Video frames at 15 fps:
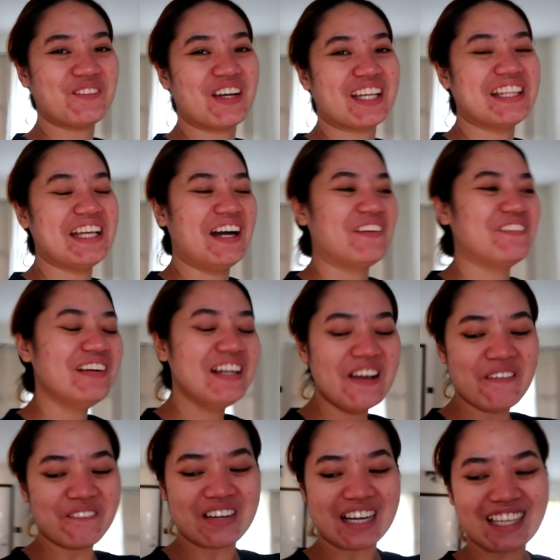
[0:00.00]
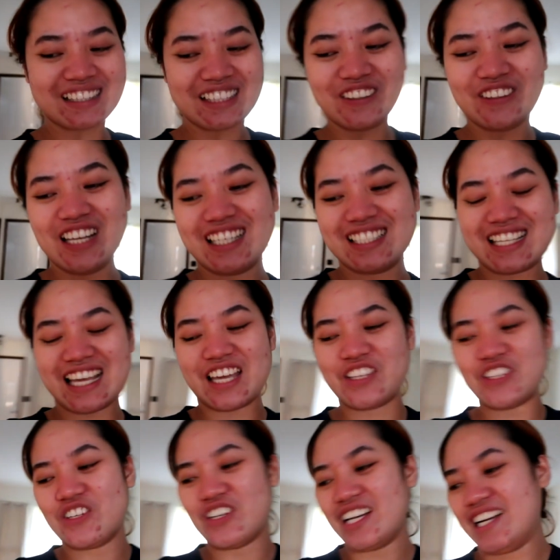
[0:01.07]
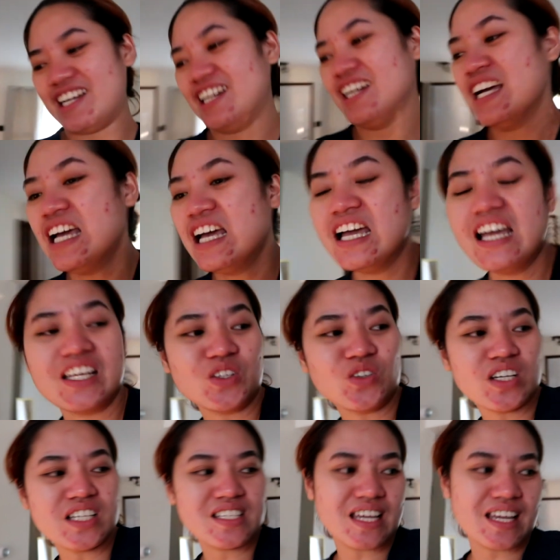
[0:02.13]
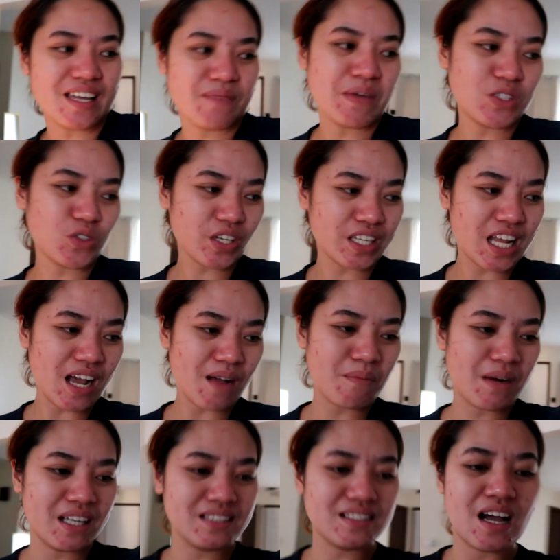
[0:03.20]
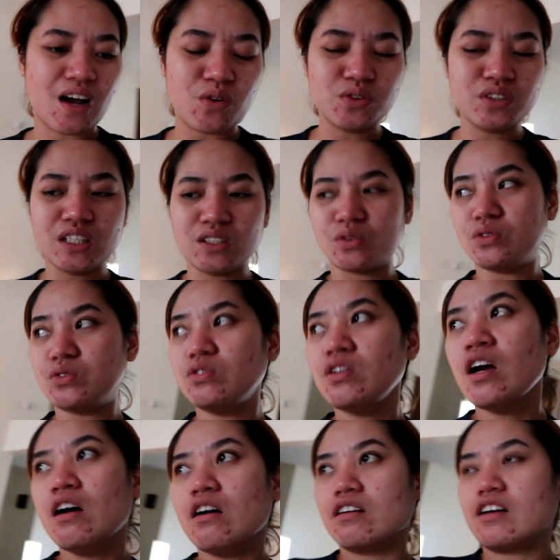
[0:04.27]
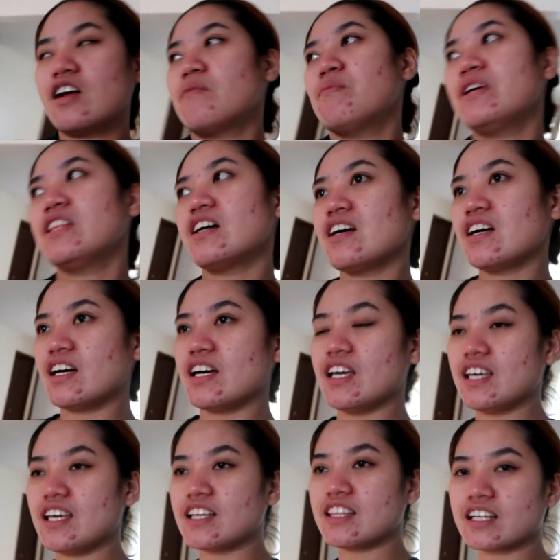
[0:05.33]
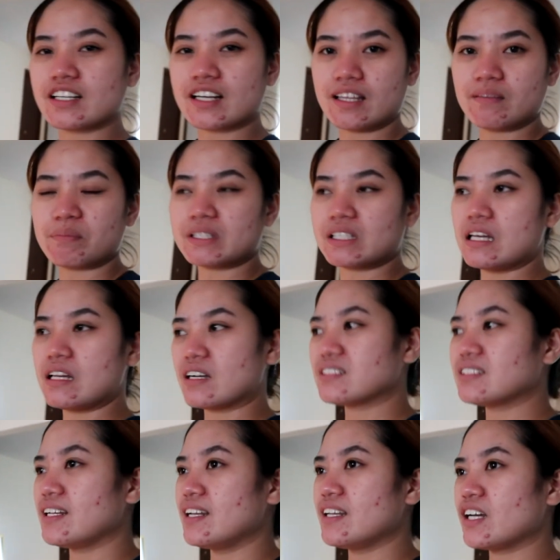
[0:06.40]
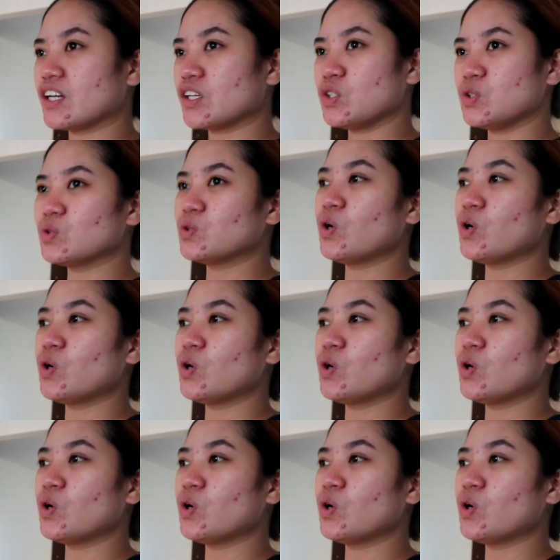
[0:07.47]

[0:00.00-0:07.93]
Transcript: ang madam. Pakita ko lang sa inyo ha. Ito kasi medyo kinakabahan nga ako dito nun. Grabe nakakahiya nag-rent pa talaga sila ng